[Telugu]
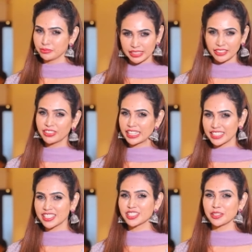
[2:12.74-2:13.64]
వీళ్ళ
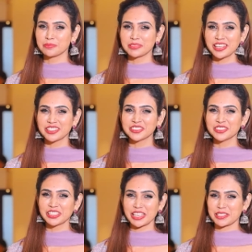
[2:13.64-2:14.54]
ఫ్రెండ్స్ కి చెప్తున్నాను
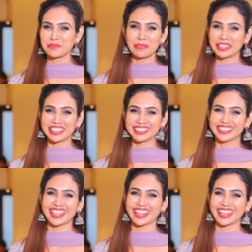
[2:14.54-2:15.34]
ఇన్స్పైర్ అయితే